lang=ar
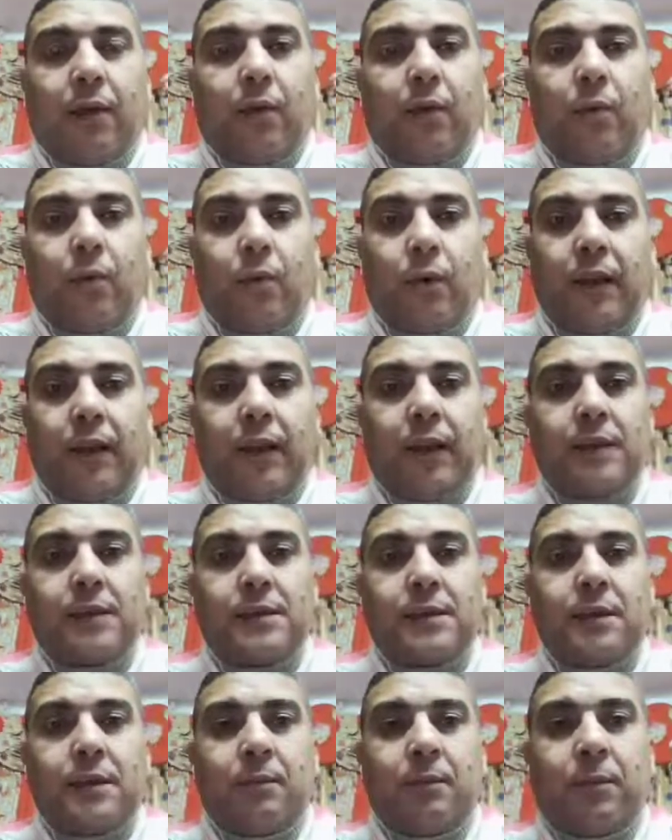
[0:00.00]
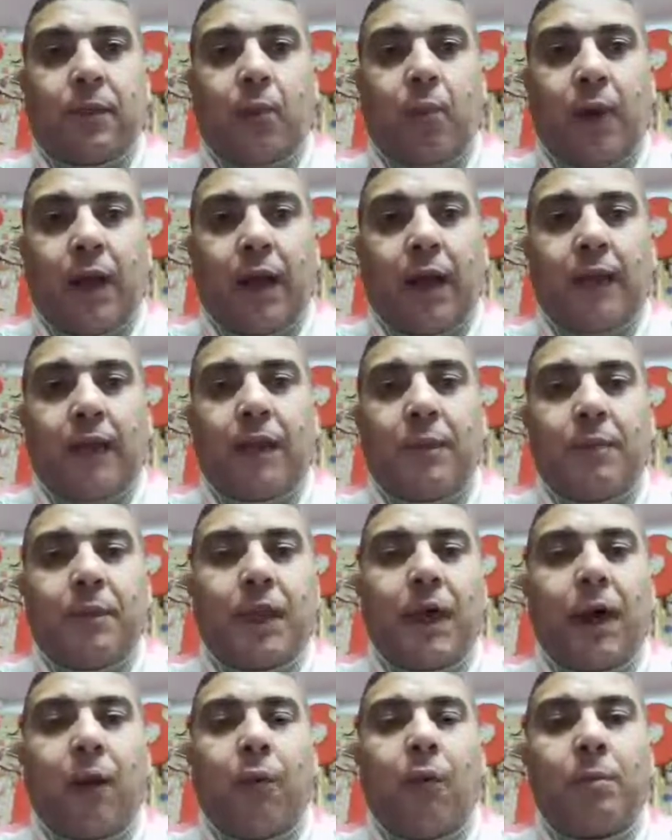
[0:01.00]
ولازم وانا من
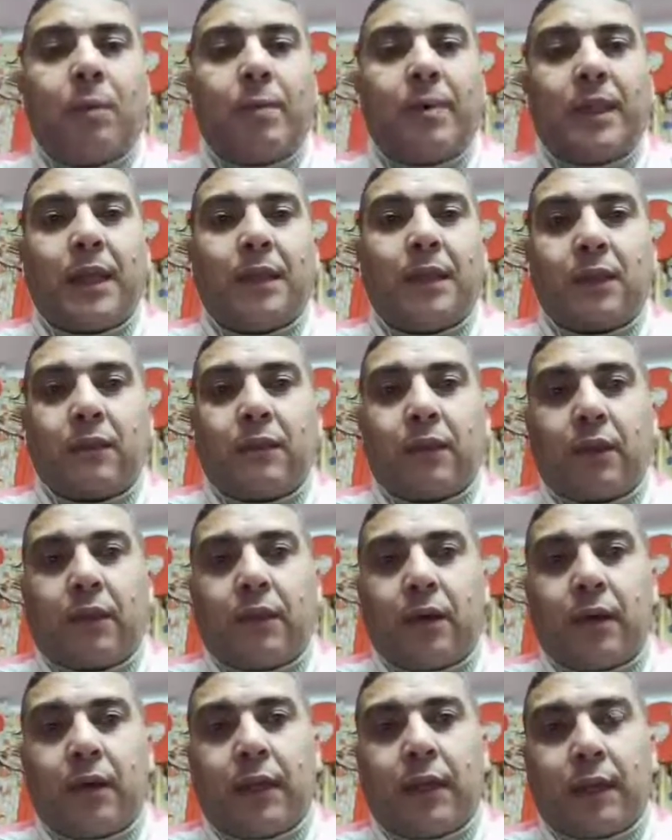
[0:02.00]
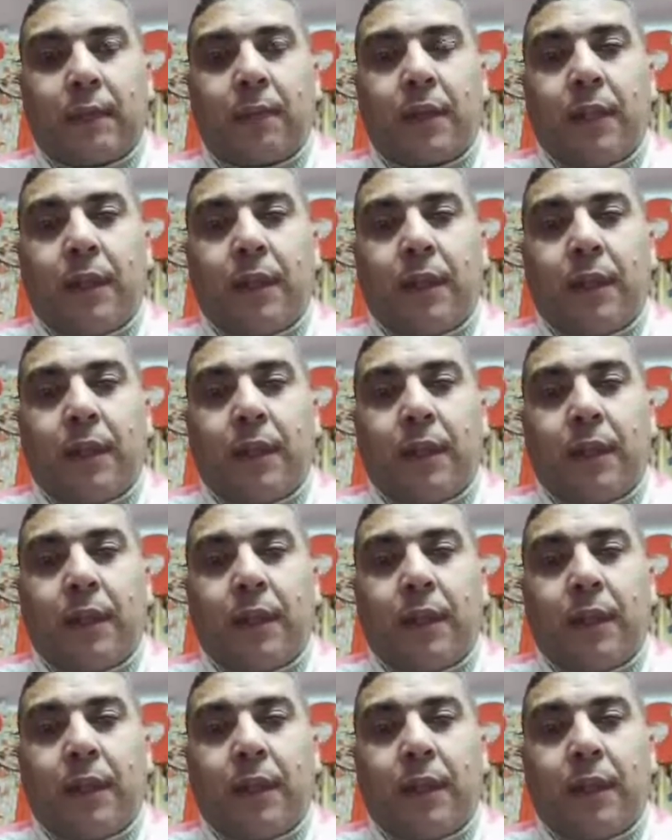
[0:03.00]
اول ما بدات في القناه